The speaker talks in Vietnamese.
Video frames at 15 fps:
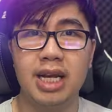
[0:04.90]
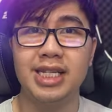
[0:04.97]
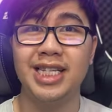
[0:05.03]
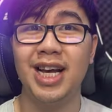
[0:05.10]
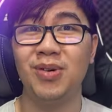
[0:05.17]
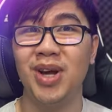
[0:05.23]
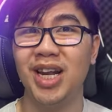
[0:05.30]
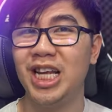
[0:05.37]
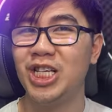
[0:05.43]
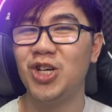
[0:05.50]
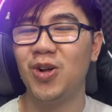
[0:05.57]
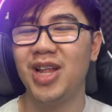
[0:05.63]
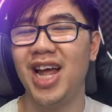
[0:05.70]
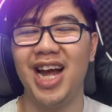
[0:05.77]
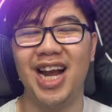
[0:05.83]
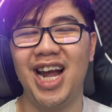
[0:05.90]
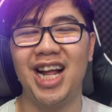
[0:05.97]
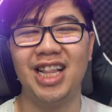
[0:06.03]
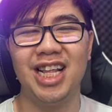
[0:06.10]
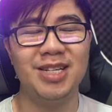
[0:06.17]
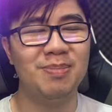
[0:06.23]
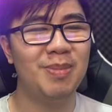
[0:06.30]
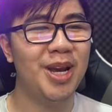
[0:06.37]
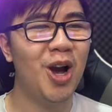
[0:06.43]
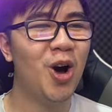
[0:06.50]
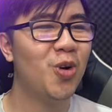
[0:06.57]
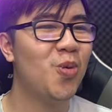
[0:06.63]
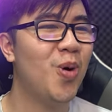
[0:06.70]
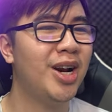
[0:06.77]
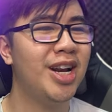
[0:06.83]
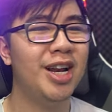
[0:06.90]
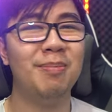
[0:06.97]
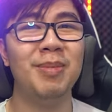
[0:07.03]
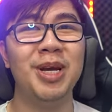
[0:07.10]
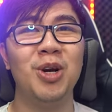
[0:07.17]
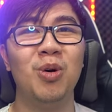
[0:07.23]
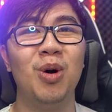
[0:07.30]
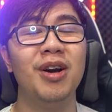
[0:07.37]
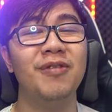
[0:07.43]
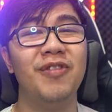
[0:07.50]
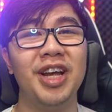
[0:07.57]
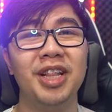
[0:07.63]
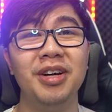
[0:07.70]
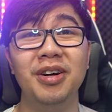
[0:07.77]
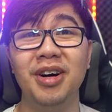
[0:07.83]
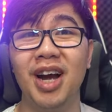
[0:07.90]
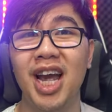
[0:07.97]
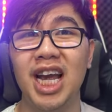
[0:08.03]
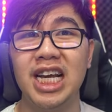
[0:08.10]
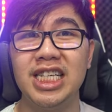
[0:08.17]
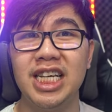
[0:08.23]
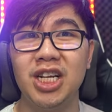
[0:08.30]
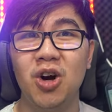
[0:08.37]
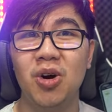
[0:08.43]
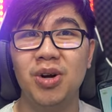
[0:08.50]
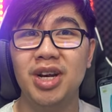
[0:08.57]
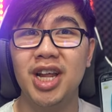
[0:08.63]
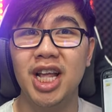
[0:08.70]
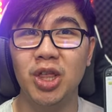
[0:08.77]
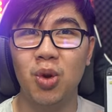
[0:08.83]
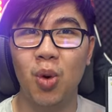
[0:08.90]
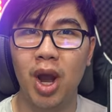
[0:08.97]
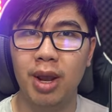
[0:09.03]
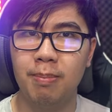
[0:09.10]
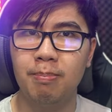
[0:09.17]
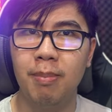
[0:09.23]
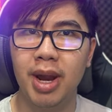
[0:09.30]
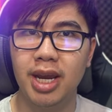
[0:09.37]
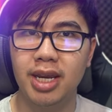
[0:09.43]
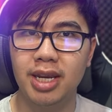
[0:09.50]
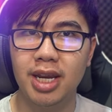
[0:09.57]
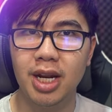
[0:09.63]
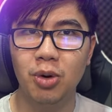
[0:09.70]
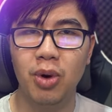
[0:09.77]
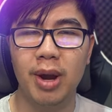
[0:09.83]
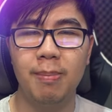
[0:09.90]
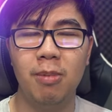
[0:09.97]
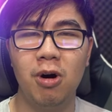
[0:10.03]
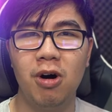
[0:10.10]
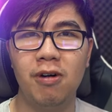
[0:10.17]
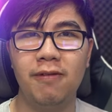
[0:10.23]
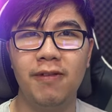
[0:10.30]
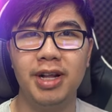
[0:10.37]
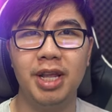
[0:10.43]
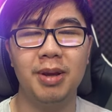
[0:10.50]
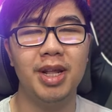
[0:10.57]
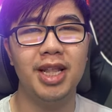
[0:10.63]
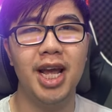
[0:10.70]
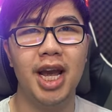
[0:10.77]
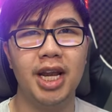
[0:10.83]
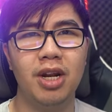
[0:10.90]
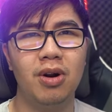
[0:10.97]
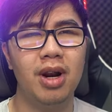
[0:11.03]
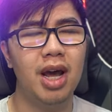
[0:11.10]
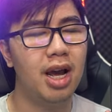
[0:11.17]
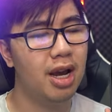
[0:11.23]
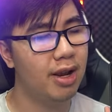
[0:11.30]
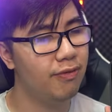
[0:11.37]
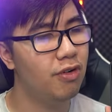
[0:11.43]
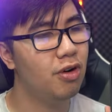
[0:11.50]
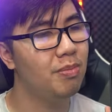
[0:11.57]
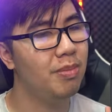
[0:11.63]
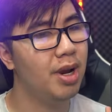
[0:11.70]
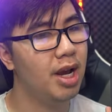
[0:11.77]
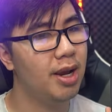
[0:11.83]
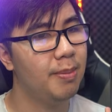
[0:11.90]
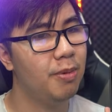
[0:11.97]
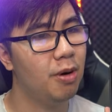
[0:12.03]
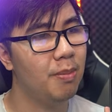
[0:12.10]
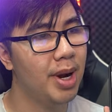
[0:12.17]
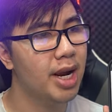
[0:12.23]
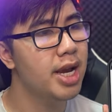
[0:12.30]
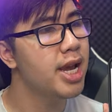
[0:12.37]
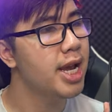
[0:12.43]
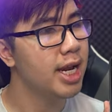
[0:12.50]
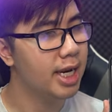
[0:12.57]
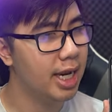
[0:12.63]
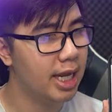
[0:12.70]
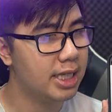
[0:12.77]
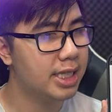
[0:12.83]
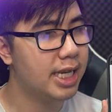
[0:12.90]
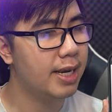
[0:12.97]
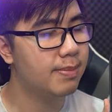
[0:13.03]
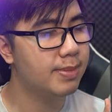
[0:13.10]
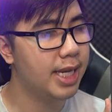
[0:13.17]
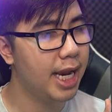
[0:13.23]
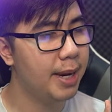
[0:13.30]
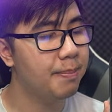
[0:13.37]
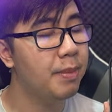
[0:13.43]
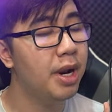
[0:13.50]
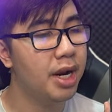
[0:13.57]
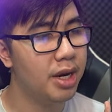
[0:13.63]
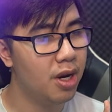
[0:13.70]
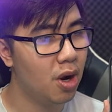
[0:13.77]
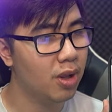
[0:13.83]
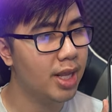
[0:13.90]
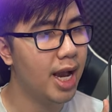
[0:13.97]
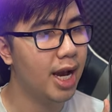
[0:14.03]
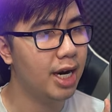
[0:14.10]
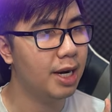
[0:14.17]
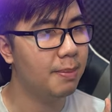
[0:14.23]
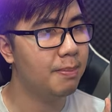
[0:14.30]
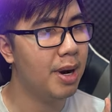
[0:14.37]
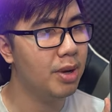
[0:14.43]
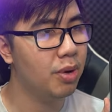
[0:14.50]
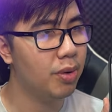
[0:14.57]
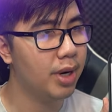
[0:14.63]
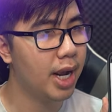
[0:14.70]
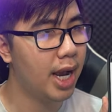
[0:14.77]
Dạo này thấy trò thả cá test máy hot quá nên là mình cũng cần phải thử ngay trên con điện thoại mạnh nhất của Apple vào thì hiện tại đó là iPhone 12 Pro Max để xem xem nó thả được bao nhiêu con